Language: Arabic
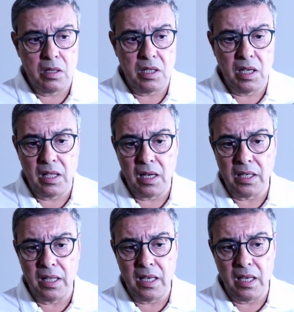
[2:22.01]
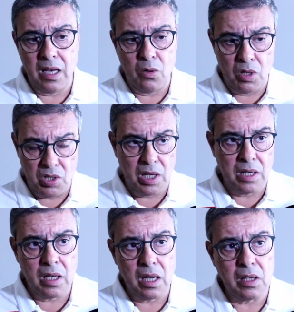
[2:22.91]
السياده الغذائيه وهذا الشيء
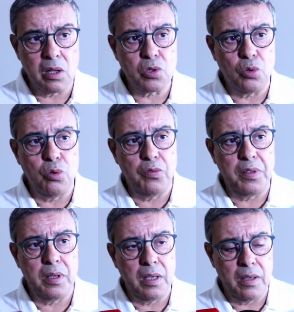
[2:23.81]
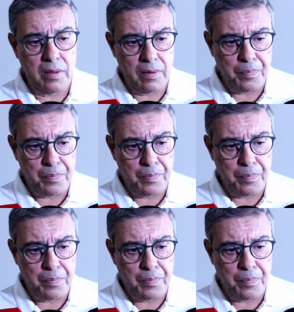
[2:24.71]
غنرجعوا له في